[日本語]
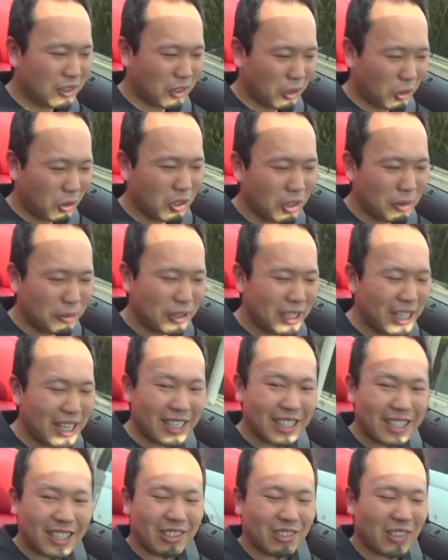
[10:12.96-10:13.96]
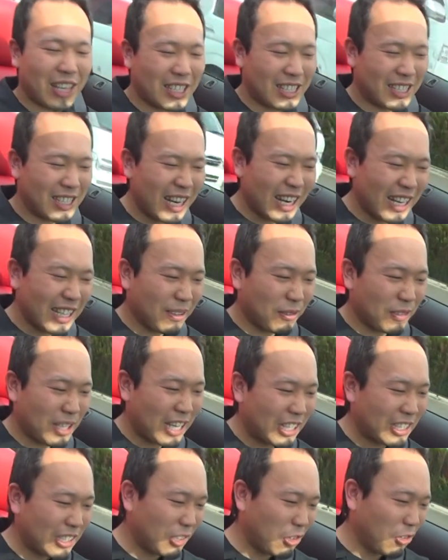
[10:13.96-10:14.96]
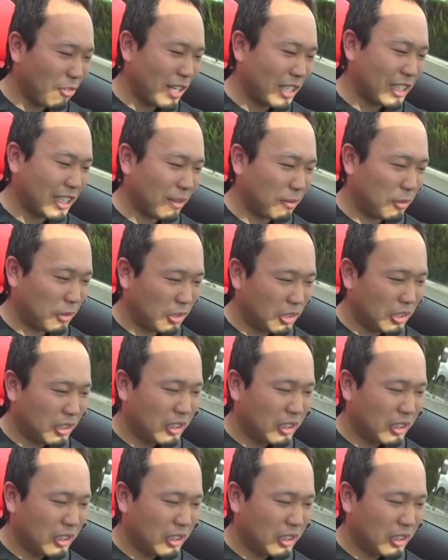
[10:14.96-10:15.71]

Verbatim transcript: このブレーキだと走られても逆に困るかも